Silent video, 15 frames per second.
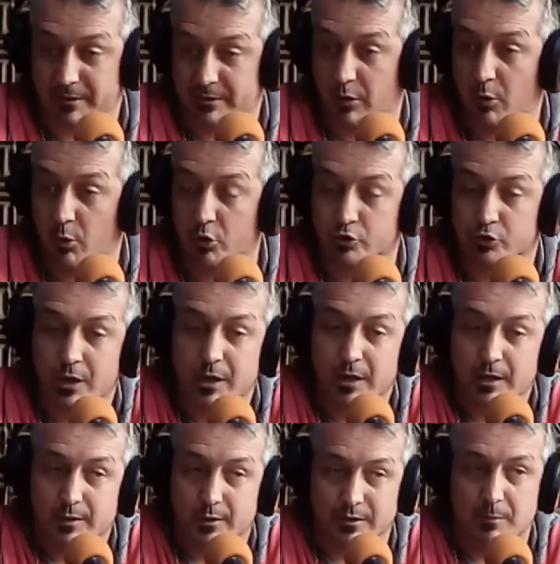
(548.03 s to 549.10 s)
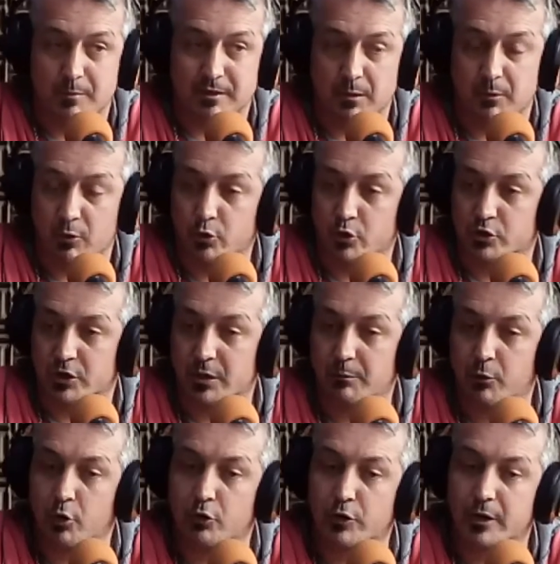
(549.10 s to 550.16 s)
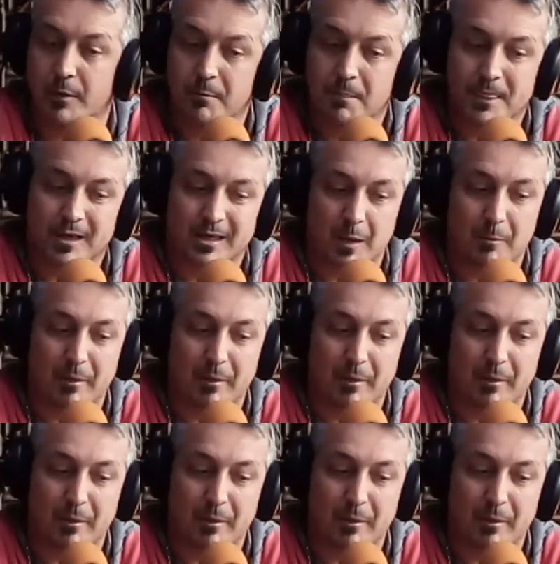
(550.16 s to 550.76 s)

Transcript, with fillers: que te ha pasado a vos, te vas a préstamo a algunos equipos donde